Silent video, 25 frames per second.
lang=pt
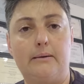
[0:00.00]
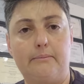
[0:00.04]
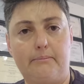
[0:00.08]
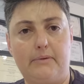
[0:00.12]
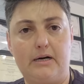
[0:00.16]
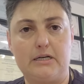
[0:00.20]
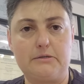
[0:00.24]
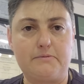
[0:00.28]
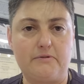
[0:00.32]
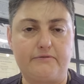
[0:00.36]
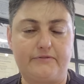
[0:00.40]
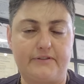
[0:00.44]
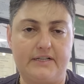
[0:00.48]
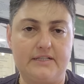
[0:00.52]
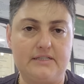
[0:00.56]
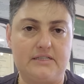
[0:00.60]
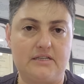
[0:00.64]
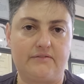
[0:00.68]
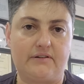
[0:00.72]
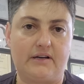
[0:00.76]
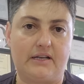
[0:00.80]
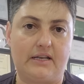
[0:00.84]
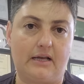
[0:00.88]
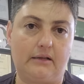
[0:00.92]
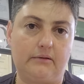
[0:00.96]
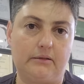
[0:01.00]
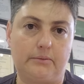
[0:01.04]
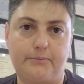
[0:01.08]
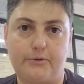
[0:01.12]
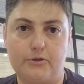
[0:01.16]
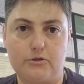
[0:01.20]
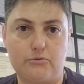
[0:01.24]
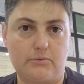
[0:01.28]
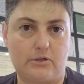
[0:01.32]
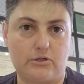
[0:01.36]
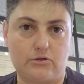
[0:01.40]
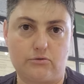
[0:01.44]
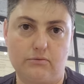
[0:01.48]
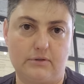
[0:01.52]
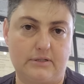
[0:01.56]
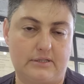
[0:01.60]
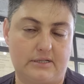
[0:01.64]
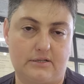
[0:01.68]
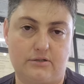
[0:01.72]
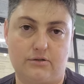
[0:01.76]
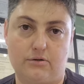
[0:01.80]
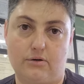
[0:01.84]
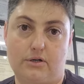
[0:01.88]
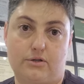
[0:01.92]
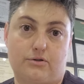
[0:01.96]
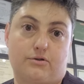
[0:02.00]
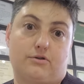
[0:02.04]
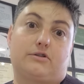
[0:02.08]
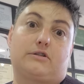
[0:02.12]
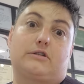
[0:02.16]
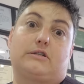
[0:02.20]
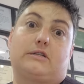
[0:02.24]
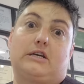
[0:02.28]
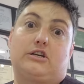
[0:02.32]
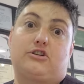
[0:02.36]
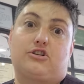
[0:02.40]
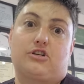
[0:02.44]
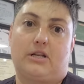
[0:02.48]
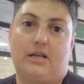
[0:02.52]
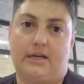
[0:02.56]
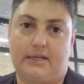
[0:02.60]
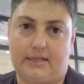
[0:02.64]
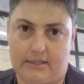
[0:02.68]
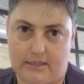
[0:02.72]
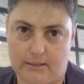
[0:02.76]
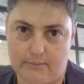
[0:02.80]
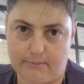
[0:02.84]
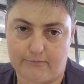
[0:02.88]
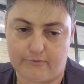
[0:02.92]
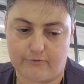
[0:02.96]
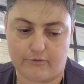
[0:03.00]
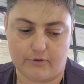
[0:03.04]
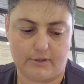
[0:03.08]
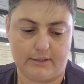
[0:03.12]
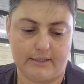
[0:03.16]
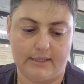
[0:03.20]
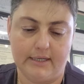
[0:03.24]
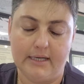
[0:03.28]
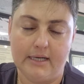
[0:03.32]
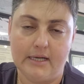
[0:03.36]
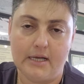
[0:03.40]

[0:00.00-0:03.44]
Mais pra frente você vai lá, depois de umas duas, três horas, seja lá que tempo for,